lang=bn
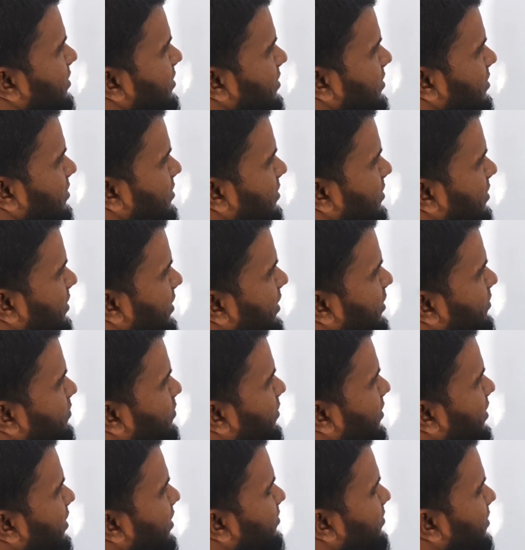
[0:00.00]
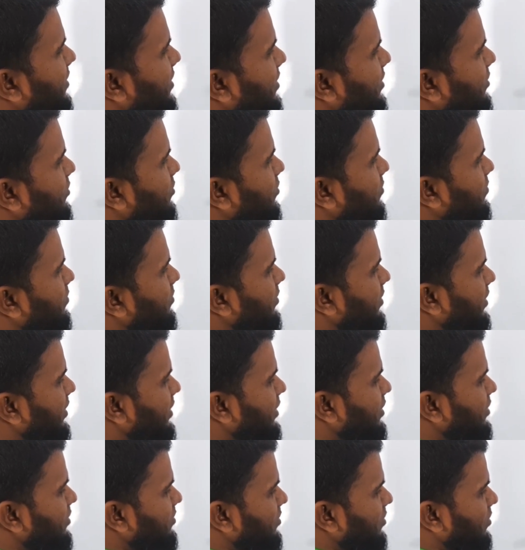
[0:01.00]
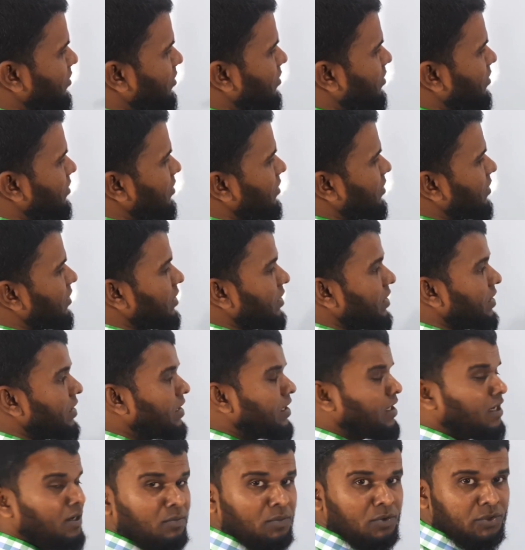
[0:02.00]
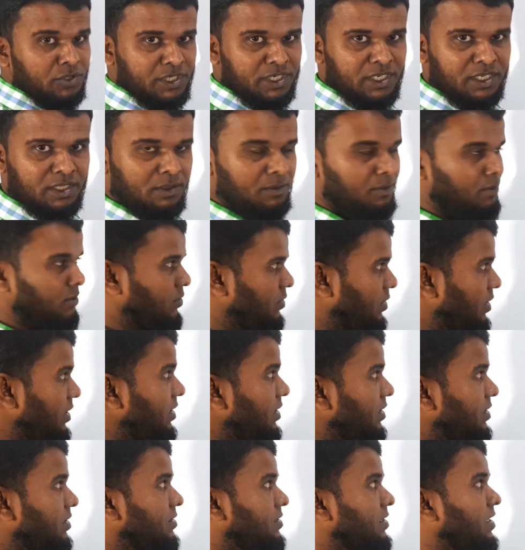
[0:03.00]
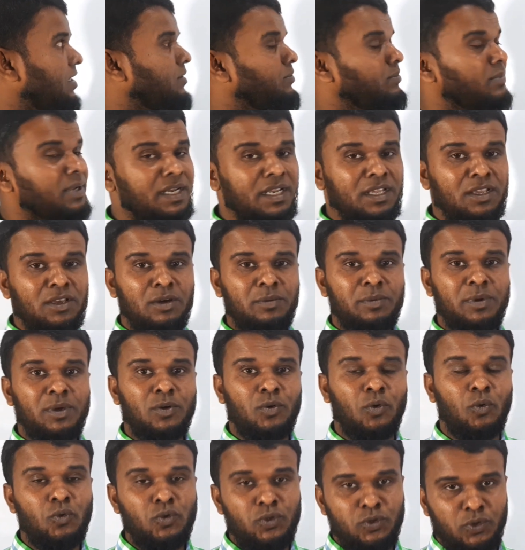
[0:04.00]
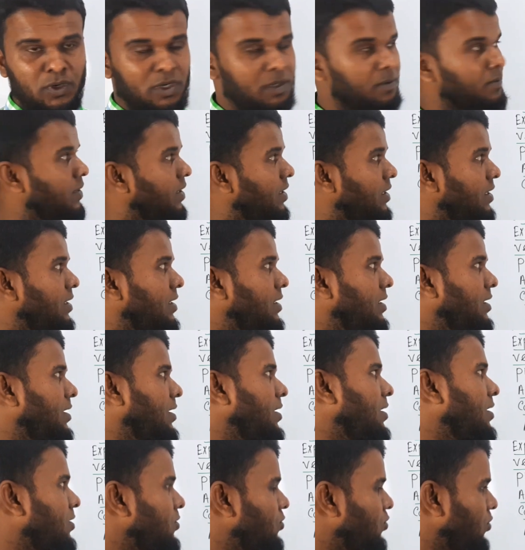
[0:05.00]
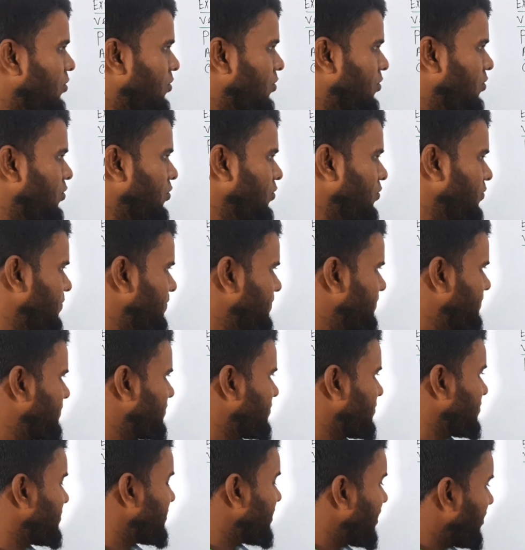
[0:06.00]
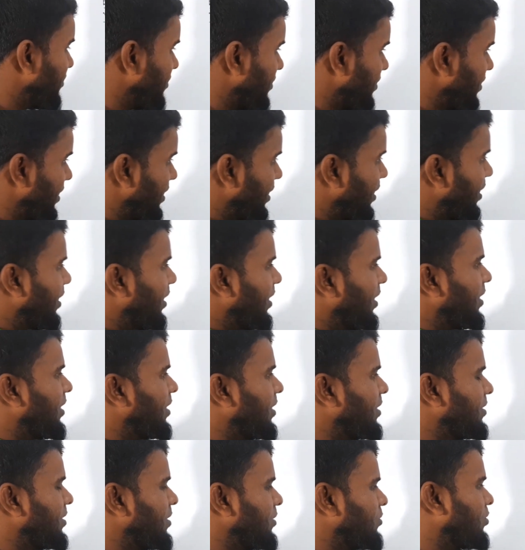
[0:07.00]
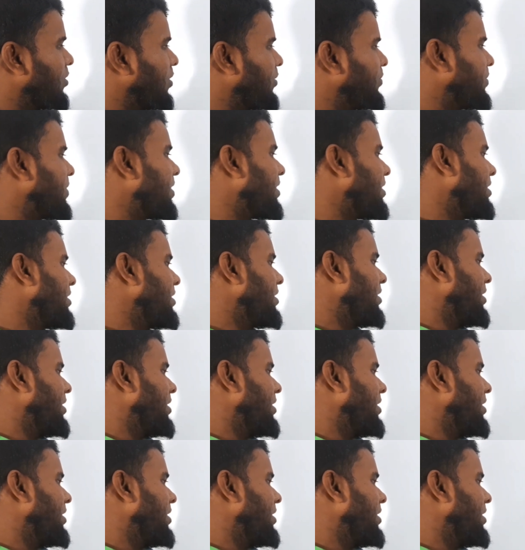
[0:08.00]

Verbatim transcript: হ্যাঁ এরপরে আমরা কি করব ইন ইন বসিয়ে দেব হ্যাঁ যার মিনিং হবে কৌশলী বা দক্ষ যেমন দেখো আমরা